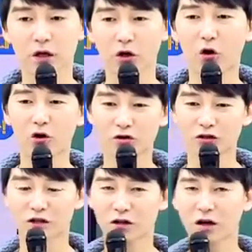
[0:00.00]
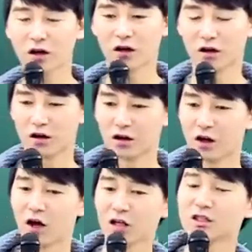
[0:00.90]
영어는 얘들아
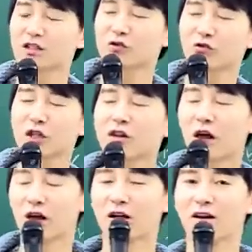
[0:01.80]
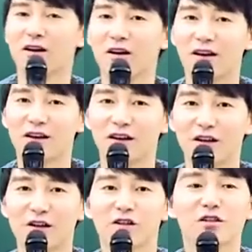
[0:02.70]
아 진짜 꿀인데
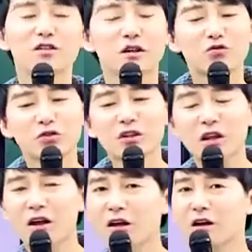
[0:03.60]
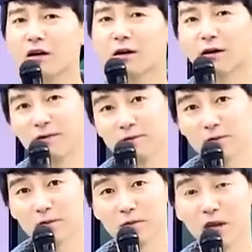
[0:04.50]
진짜 꿀인데
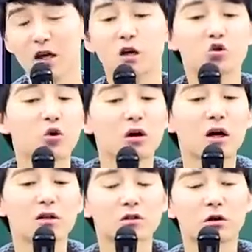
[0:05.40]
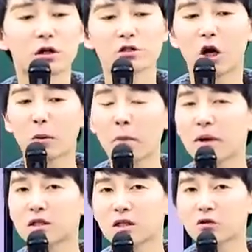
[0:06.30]
수학하는 거에
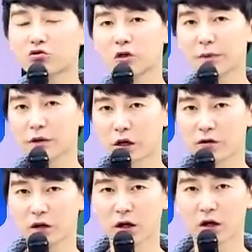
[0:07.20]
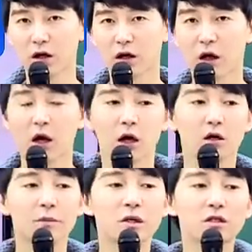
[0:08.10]
절반만 시간 투자하면 되는데
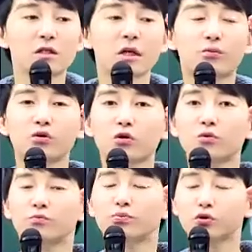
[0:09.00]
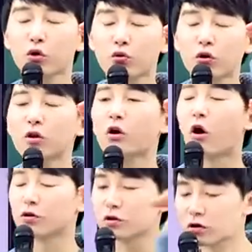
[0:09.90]
그러면 진짜 무조, 무조건
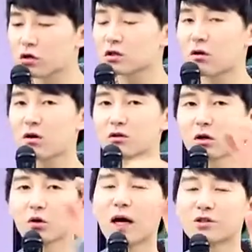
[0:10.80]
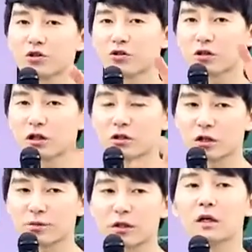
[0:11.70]
어떤 상황에서라도 안정적인
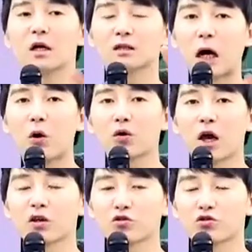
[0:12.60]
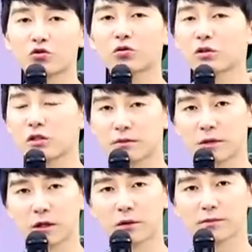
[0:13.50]
1등급을 나오게 해줄 수
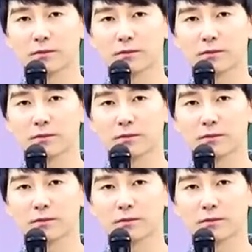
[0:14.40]
있습니다.